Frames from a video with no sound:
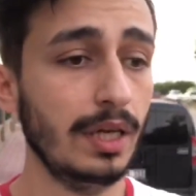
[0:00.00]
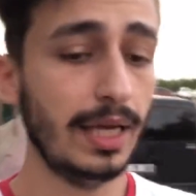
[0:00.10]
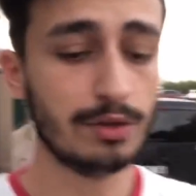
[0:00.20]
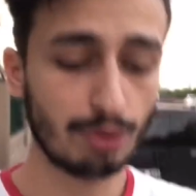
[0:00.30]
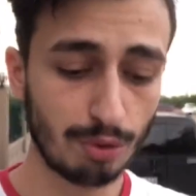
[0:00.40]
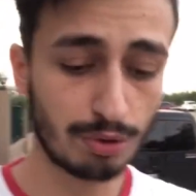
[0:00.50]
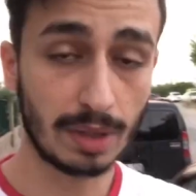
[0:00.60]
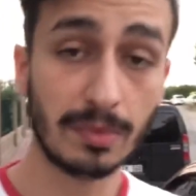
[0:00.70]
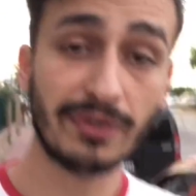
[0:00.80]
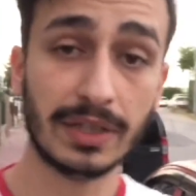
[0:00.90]
En son
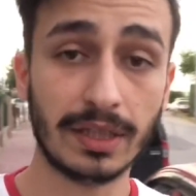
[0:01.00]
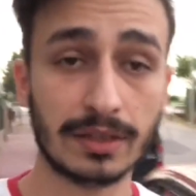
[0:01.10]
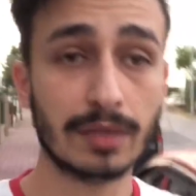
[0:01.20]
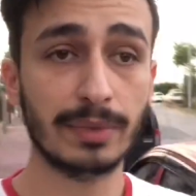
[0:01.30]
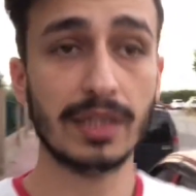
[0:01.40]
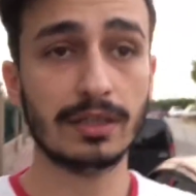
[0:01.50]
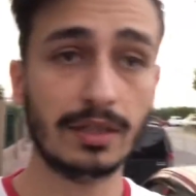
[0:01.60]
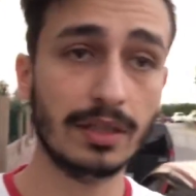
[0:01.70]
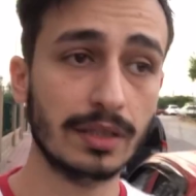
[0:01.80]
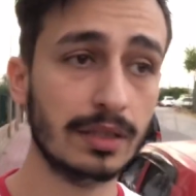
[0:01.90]
Özlem bir far taktırmaya
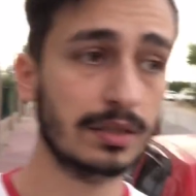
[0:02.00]
gittiydi.